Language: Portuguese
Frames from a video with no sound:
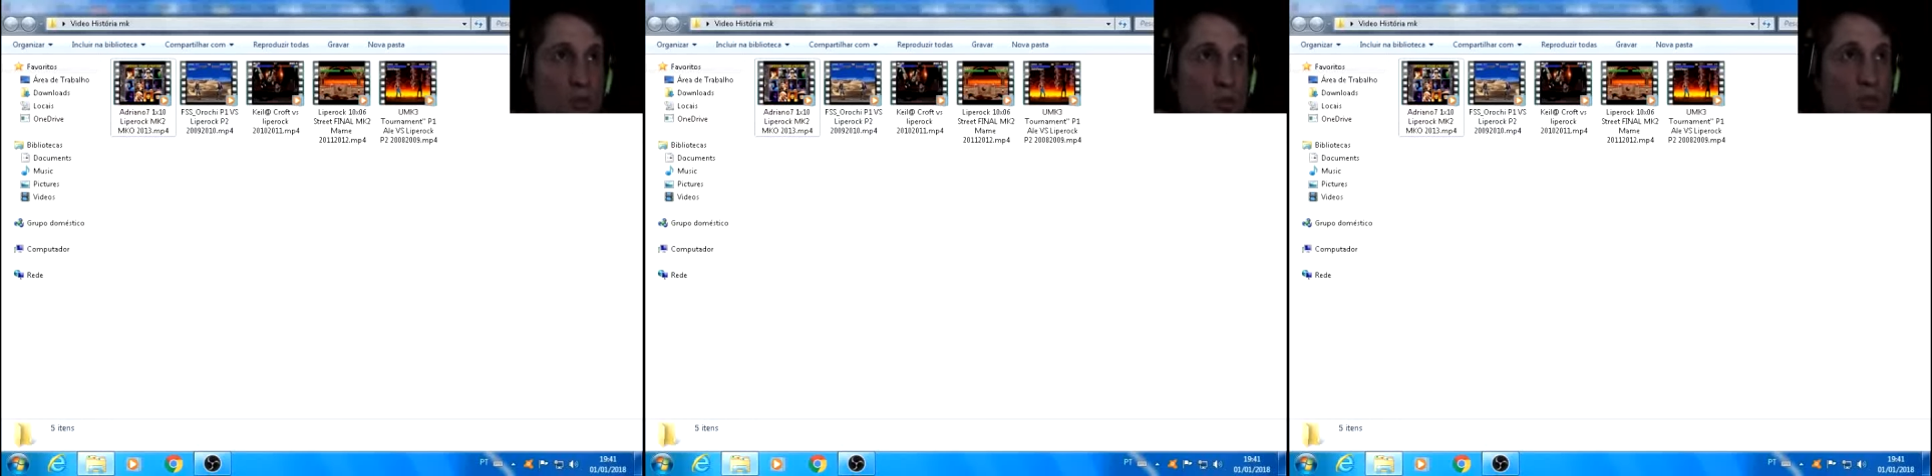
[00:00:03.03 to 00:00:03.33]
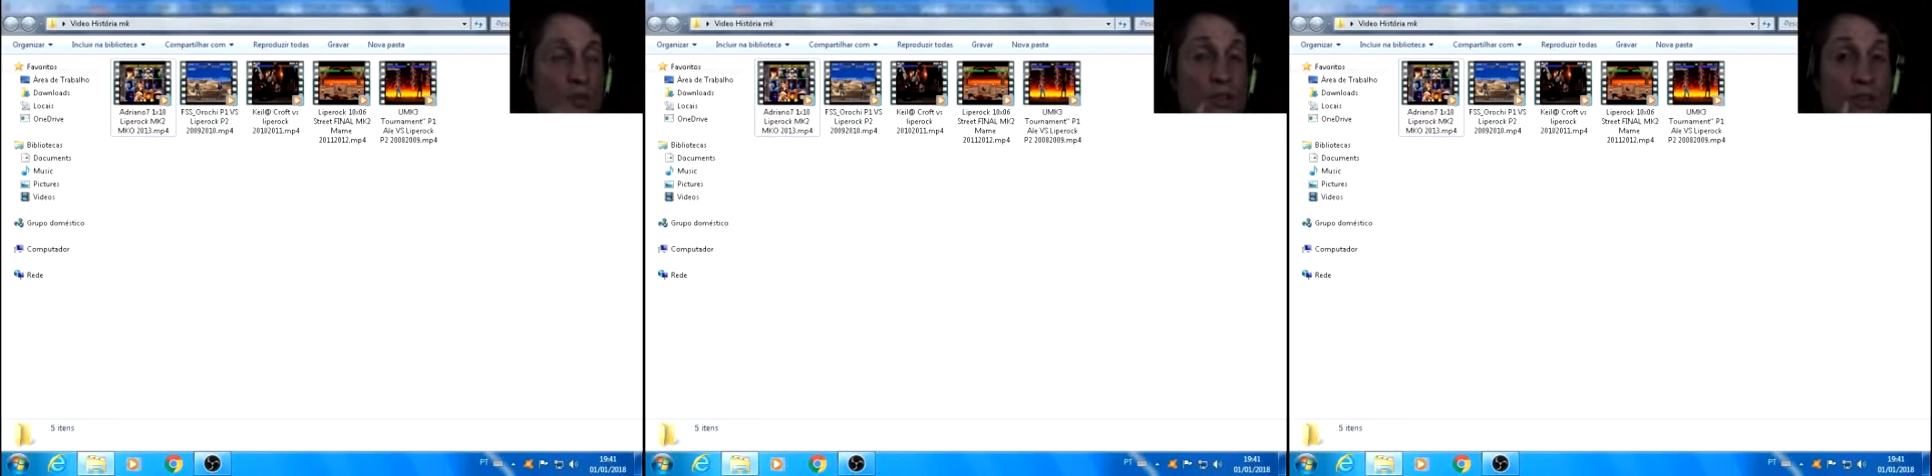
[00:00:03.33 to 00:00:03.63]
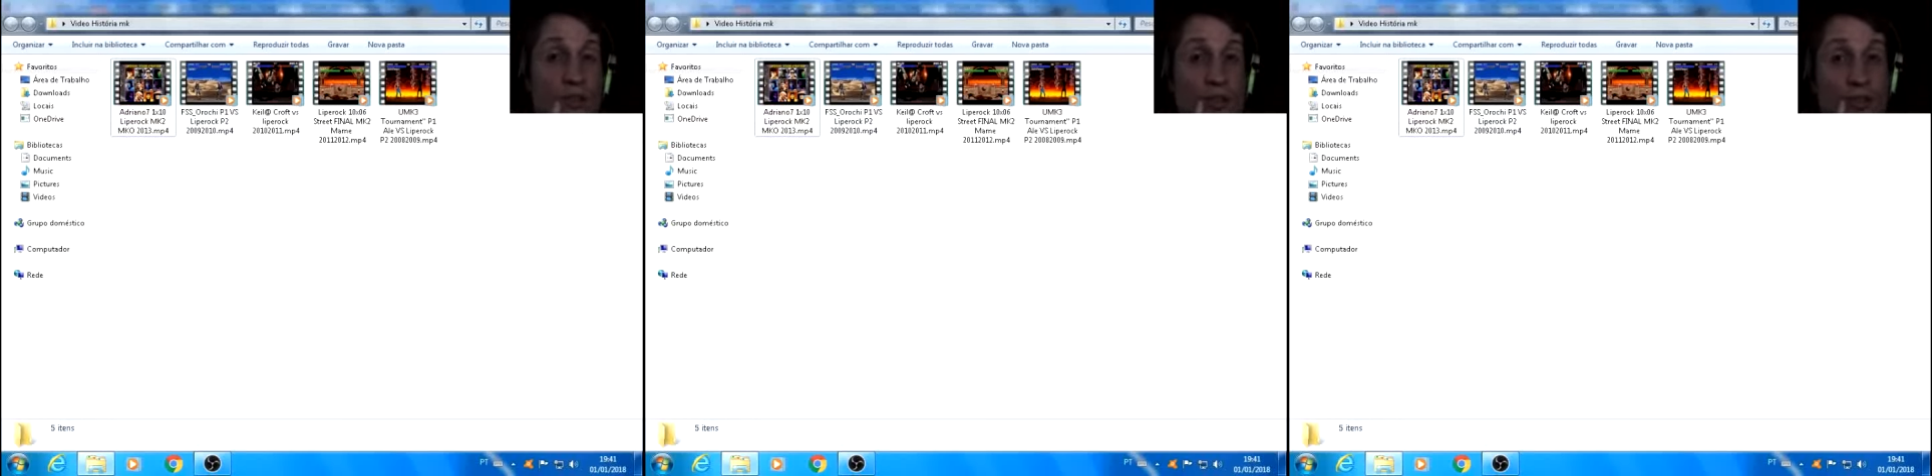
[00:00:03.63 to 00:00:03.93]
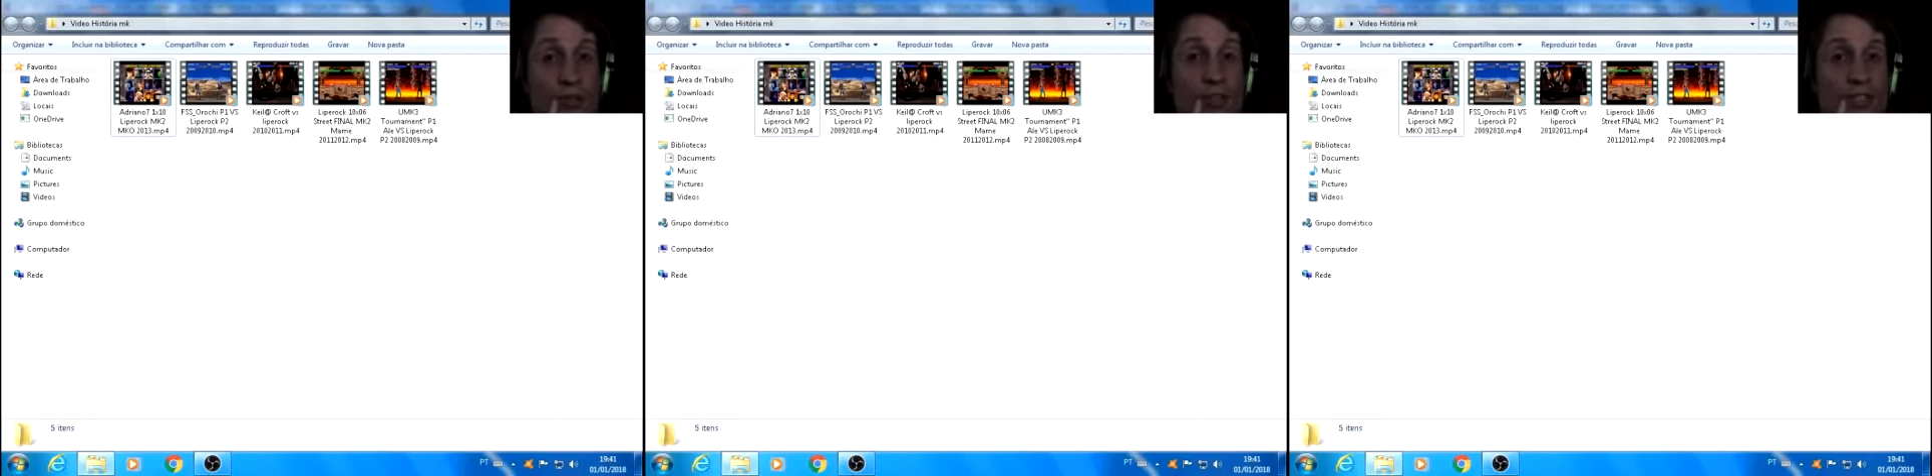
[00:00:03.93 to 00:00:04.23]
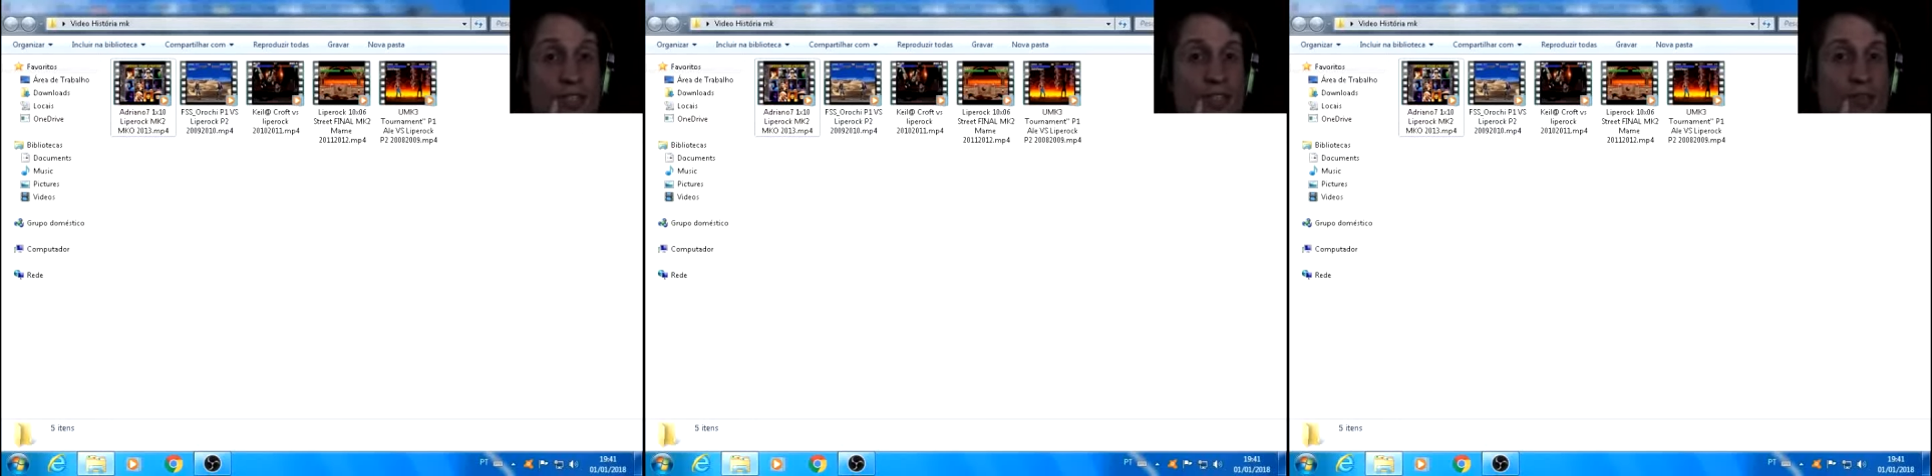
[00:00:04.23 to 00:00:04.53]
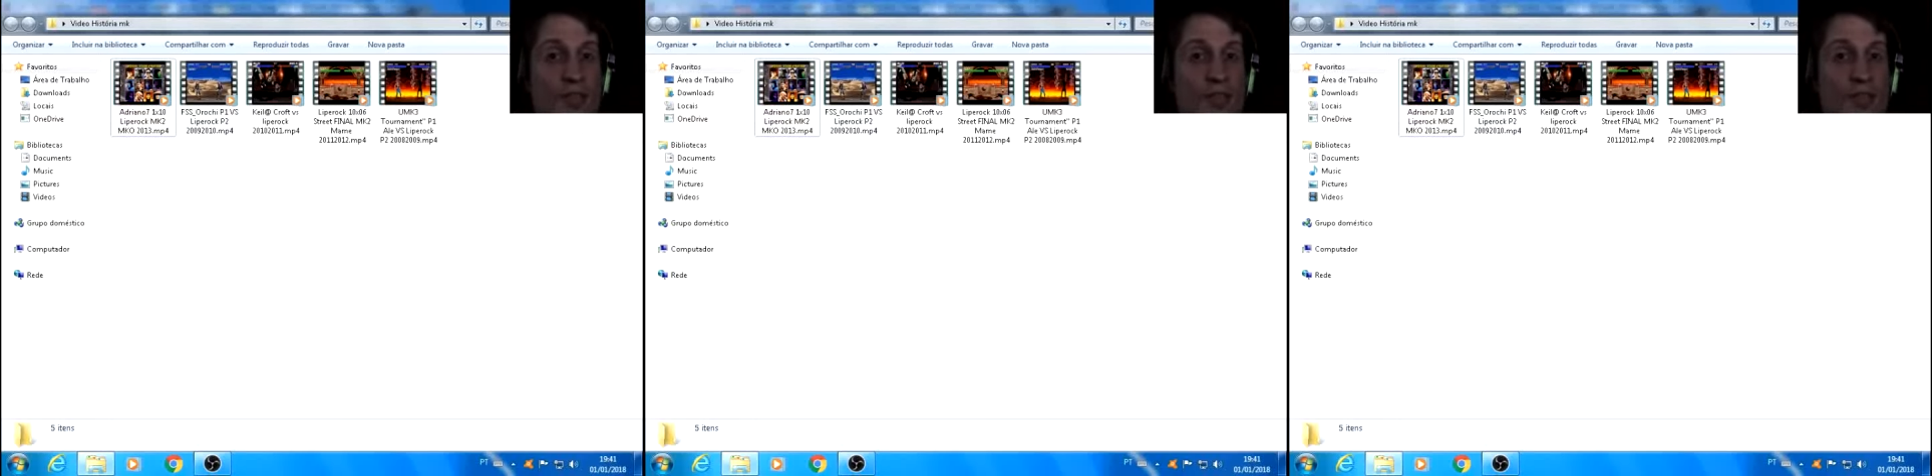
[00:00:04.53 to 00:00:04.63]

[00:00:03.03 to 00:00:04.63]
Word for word: Bom, tô trazendo